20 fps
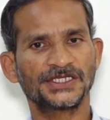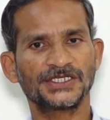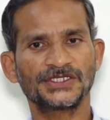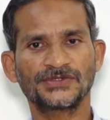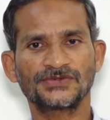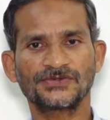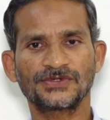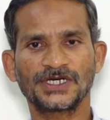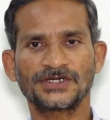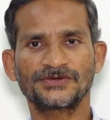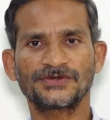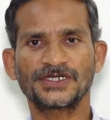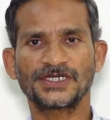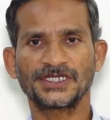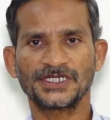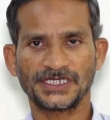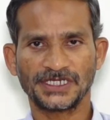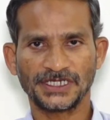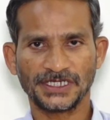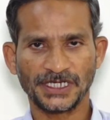తీసుకున్నటువంటి
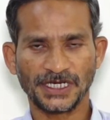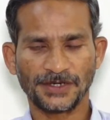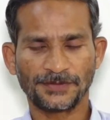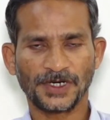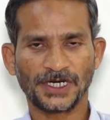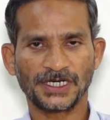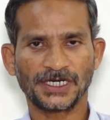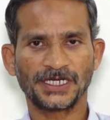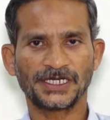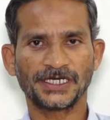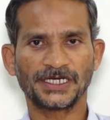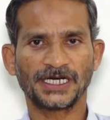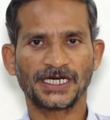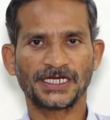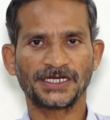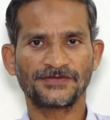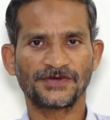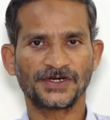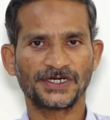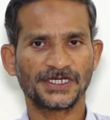నియామకాలే
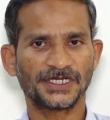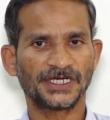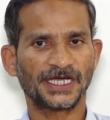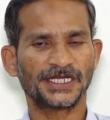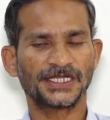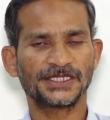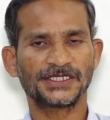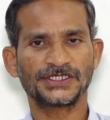కానివ్వండి ఆయన